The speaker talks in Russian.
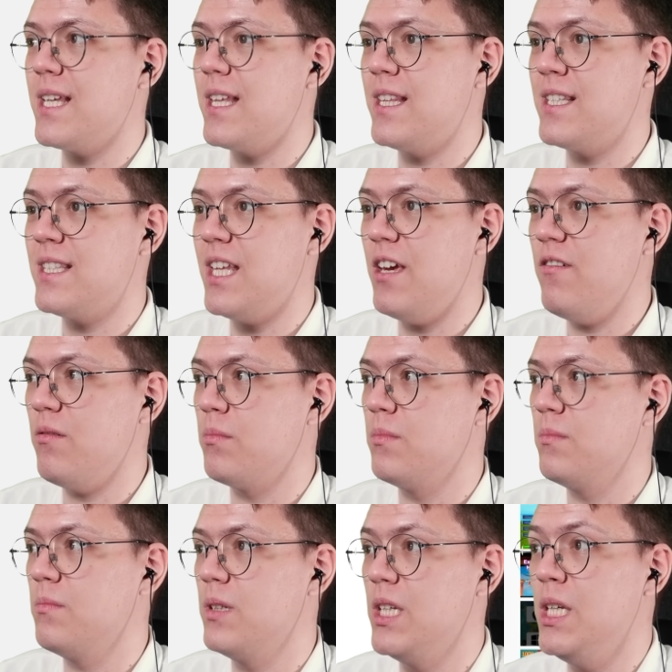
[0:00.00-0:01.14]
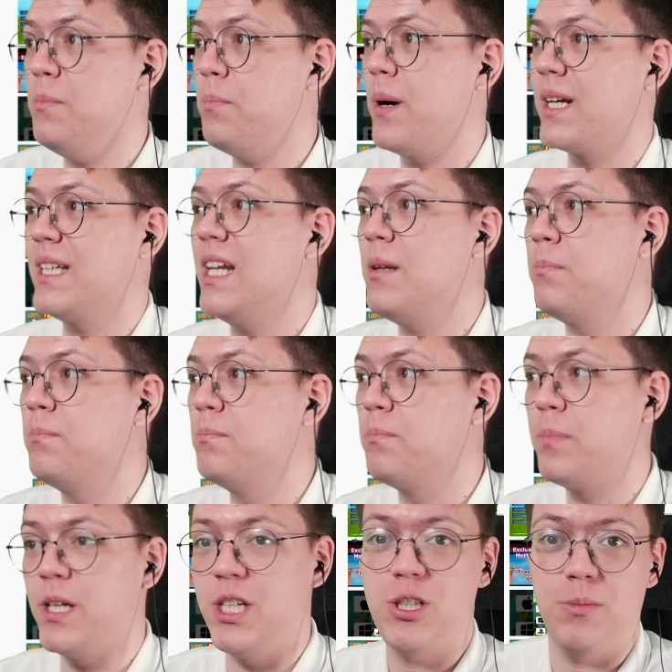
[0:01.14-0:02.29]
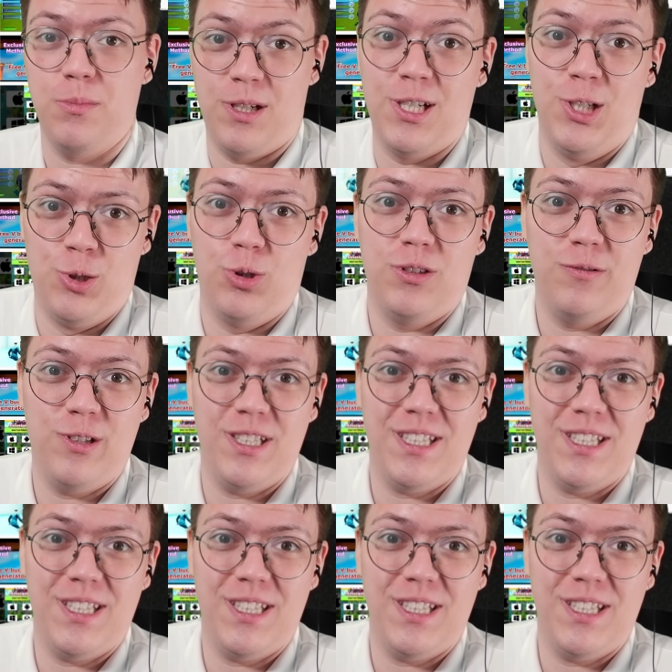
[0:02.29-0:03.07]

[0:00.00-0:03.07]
сайт оставим. И погнали поищем еще одного